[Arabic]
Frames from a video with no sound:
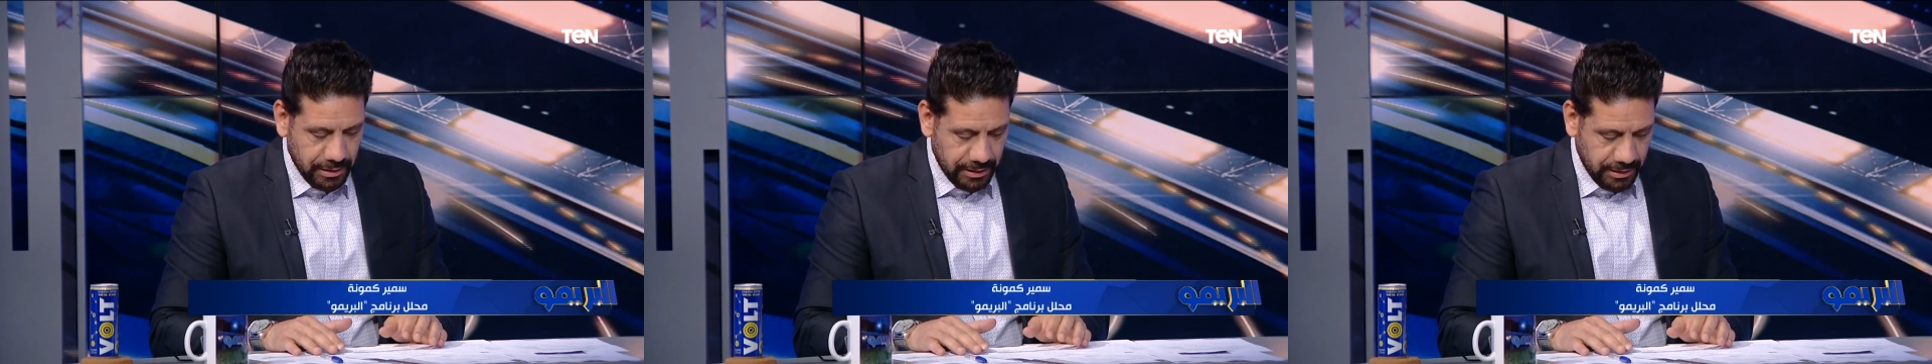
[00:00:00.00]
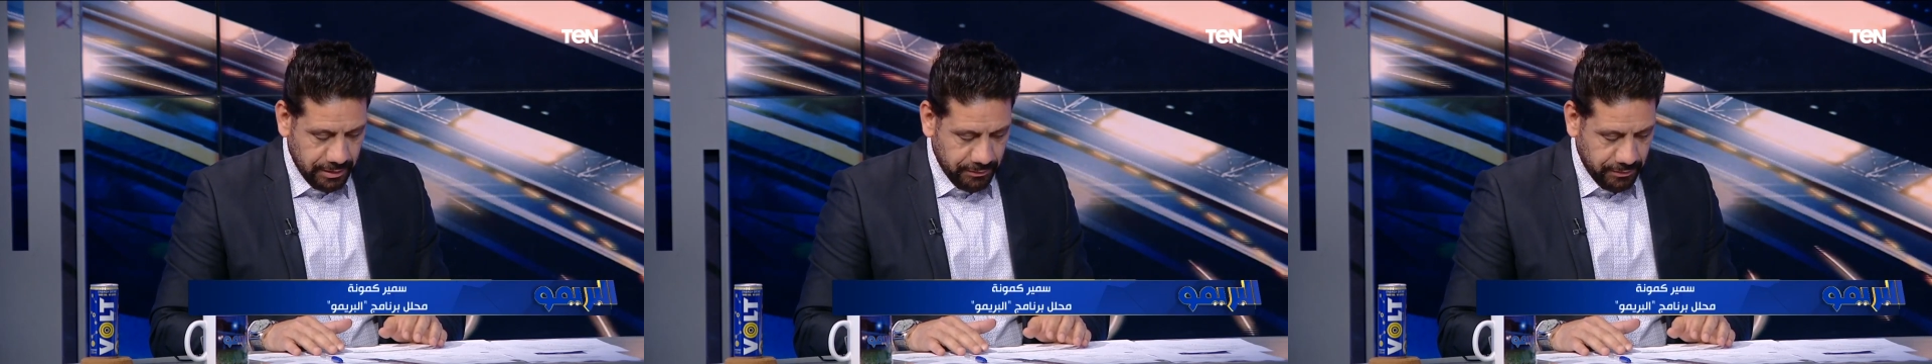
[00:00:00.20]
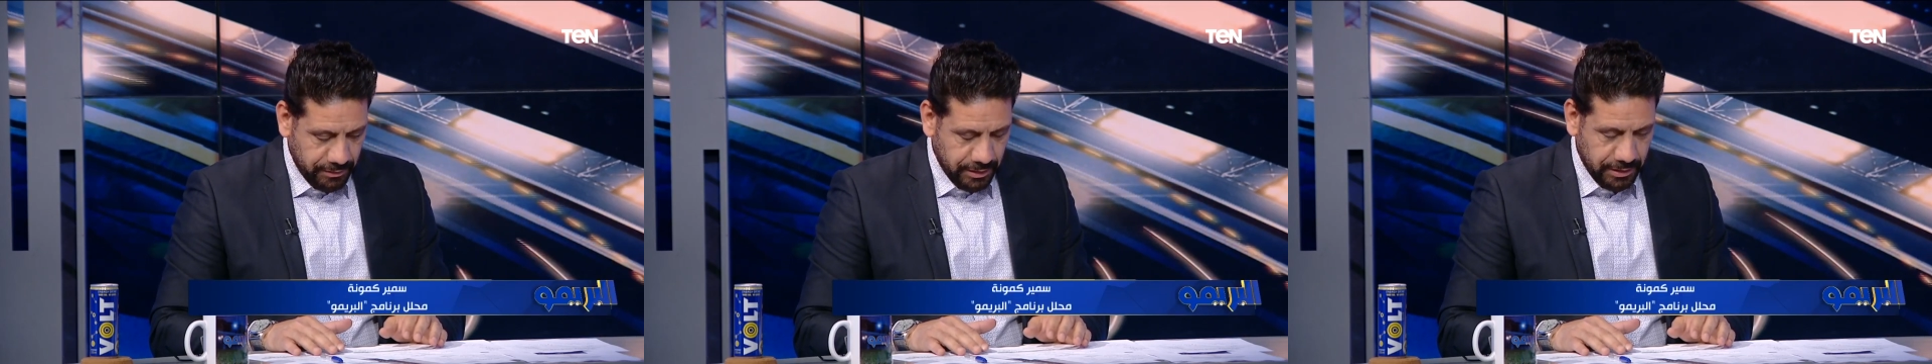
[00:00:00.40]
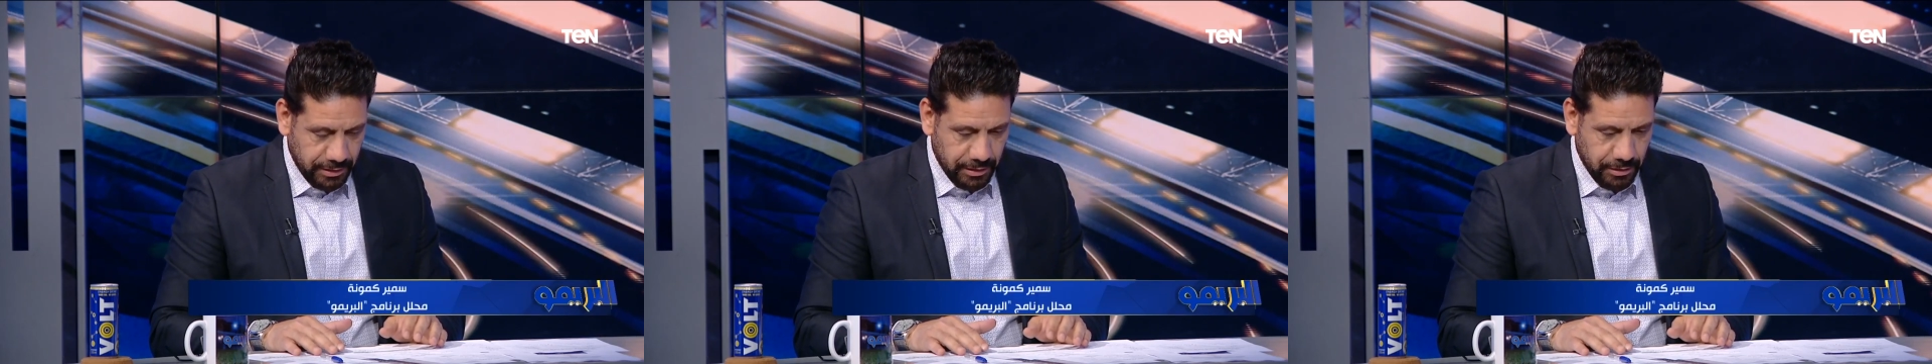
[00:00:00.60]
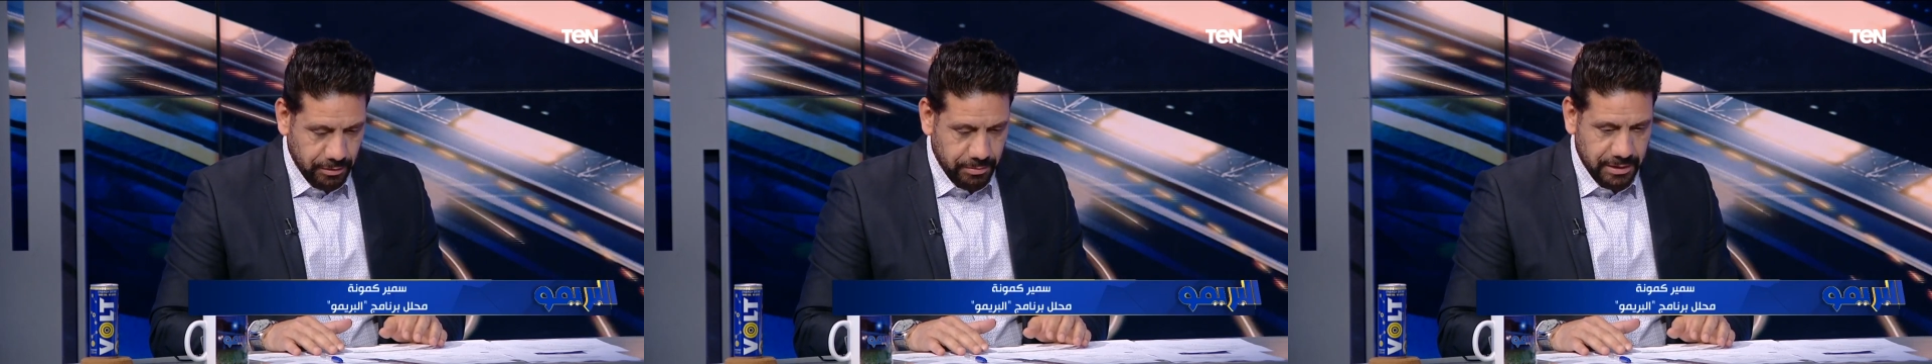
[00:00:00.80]
عارف
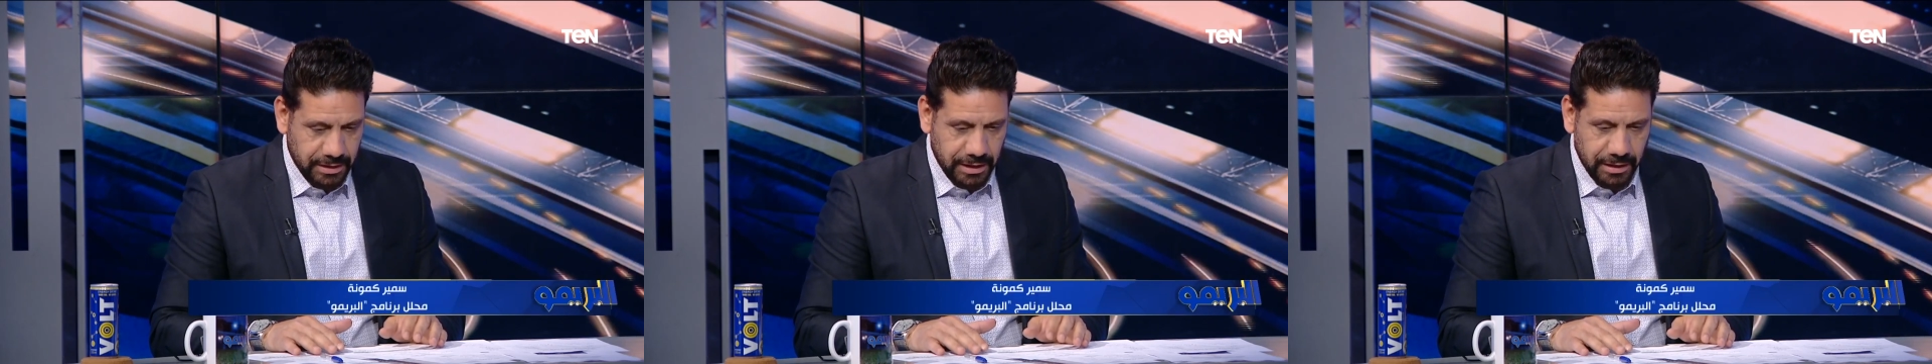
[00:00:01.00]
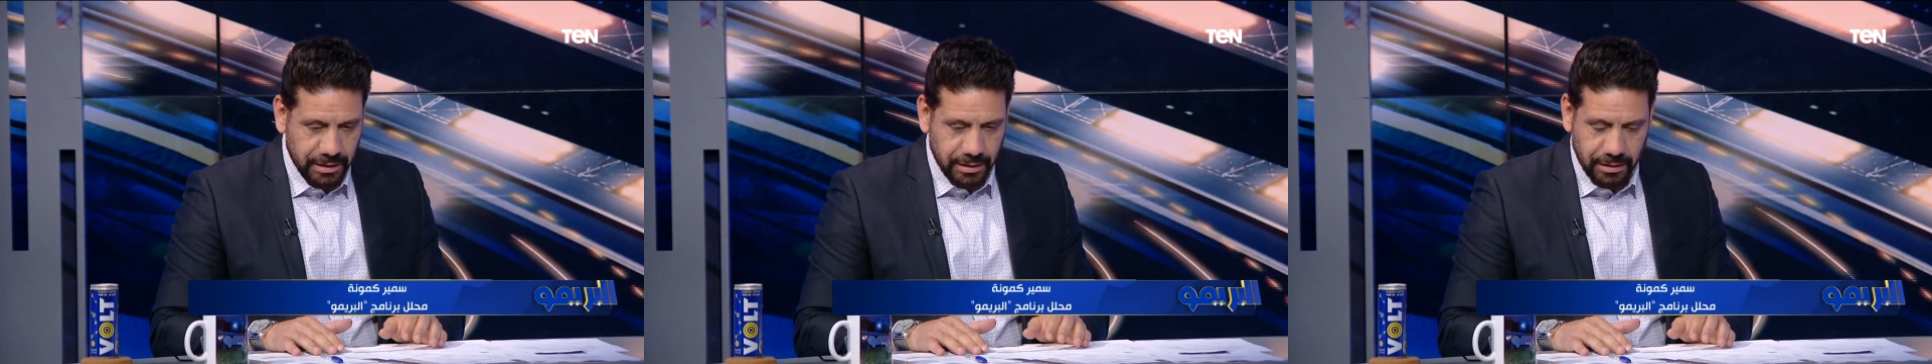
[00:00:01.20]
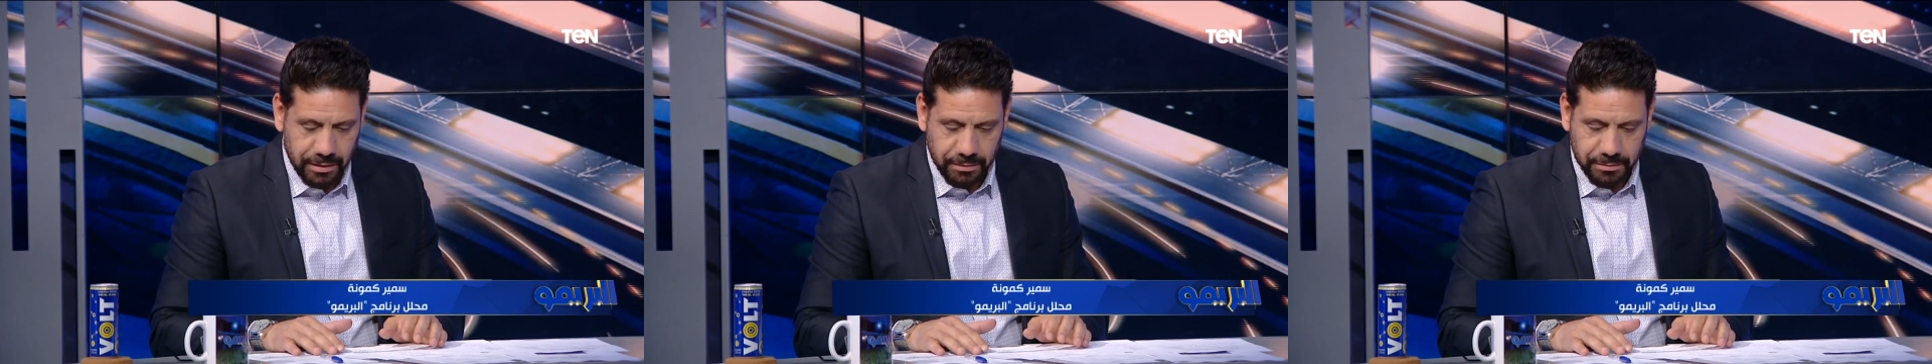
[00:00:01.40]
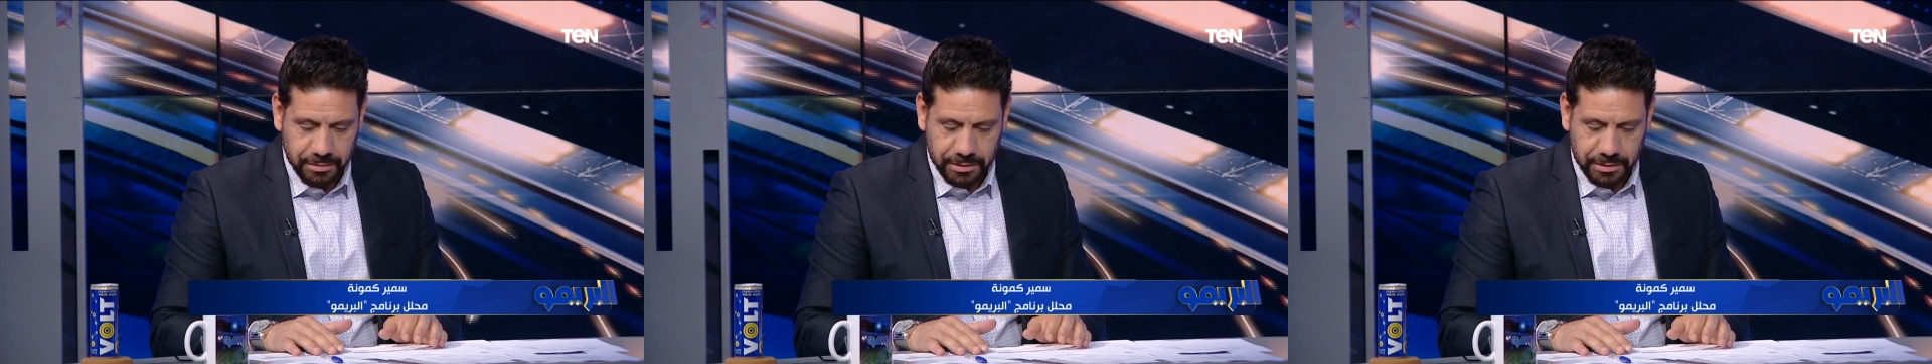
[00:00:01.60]
لكن لو بدانا